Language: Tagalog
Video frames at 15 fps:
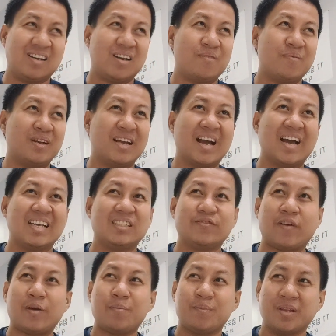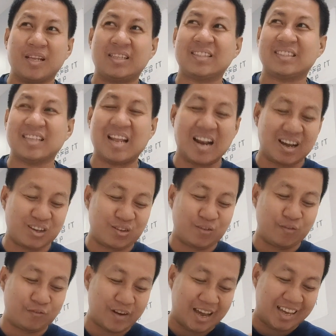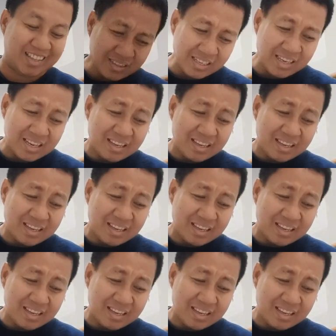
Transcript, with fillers: gabi guys. 5 minutes na lang yung flight.